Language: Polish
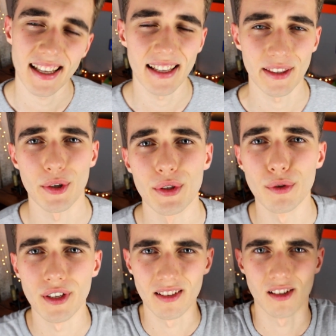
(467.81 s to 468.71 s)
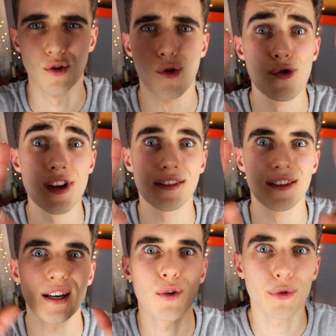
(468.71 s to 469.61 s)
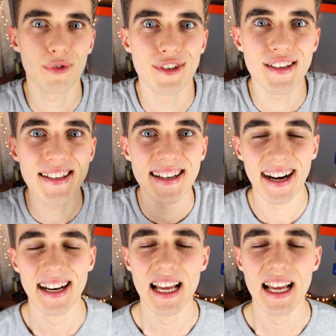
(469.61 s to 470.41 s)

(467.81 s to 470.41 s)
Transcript: A to już jest koniec tego odcinka.